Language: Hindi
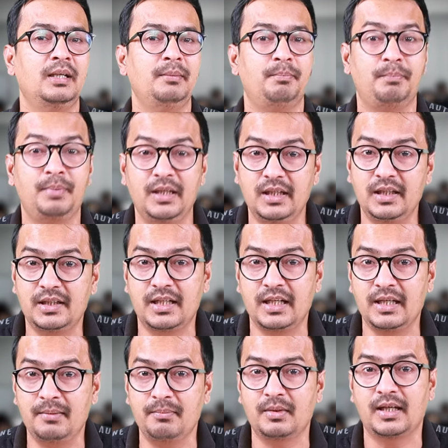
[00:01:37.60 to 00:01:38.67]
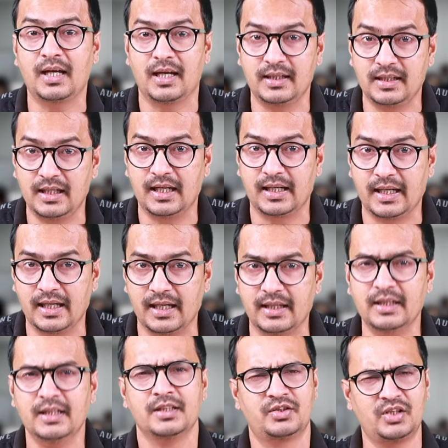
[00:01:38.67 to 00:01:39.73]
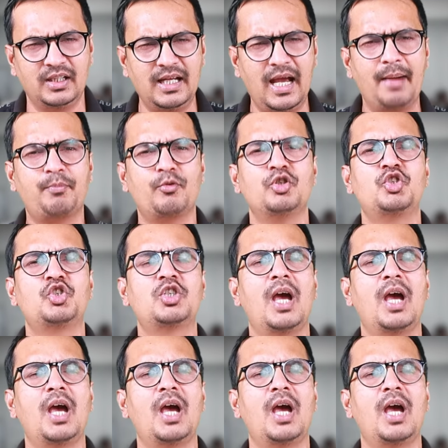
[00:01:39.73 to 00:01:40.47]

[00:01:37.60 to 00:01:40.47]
की बी टीम कहने लगे हैं चलिए आपको